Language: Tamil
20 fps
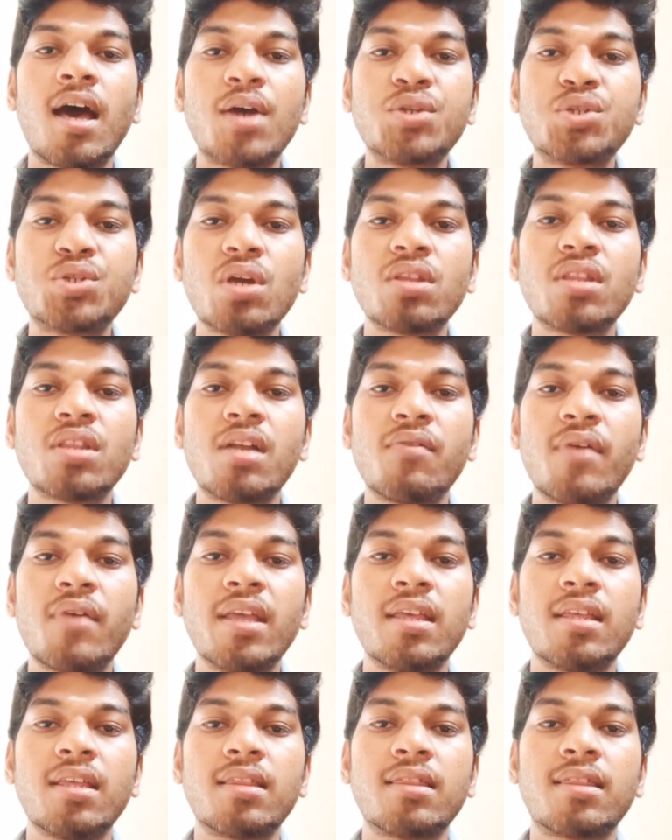அசோக்
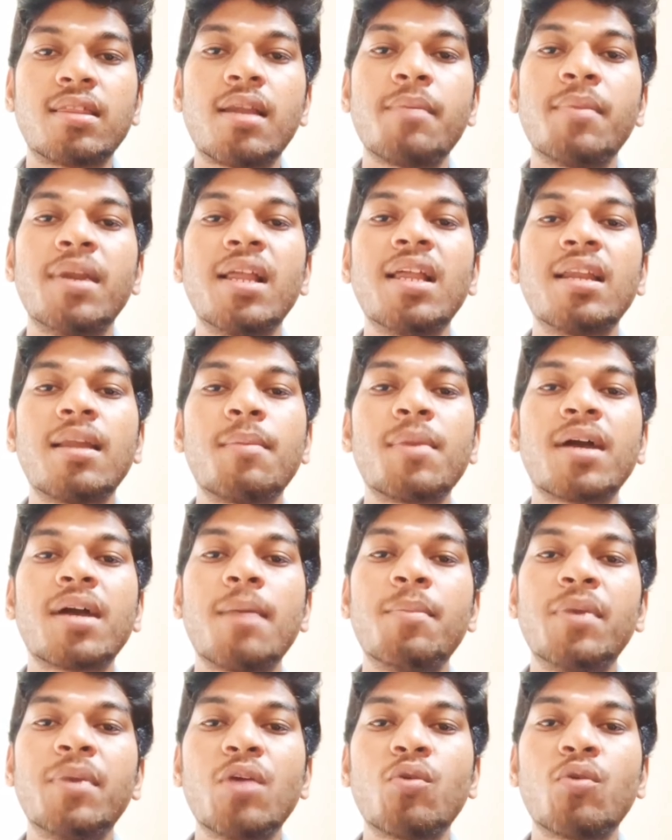தல்வாய் தலைமையில் நம்ம
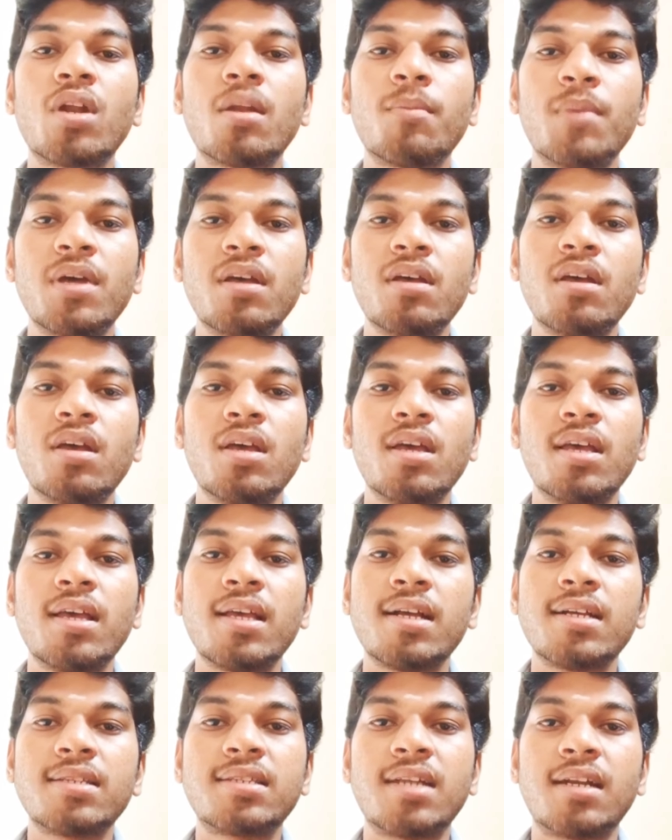கமிட்டி கூட நம்ம
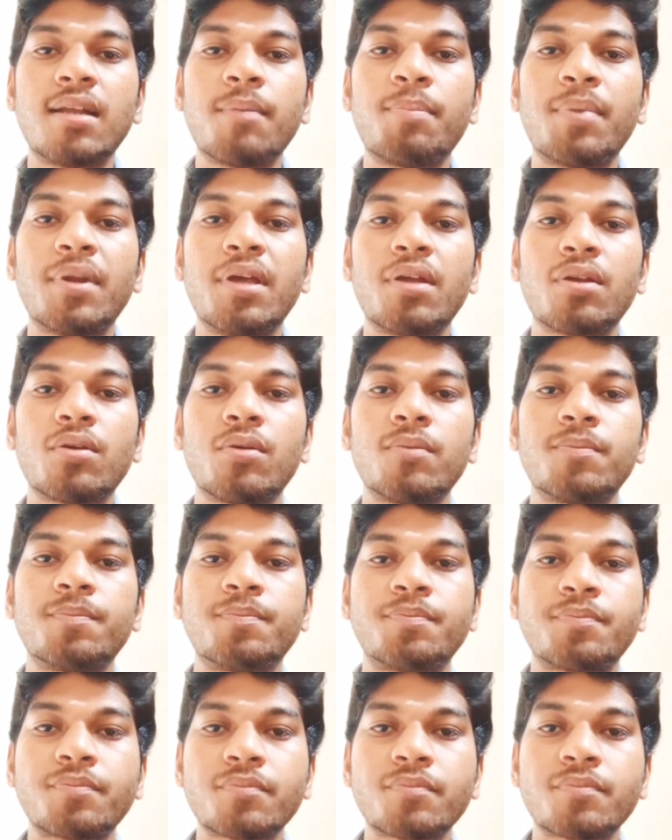செட்டப் பண்ணியிருக்கோம்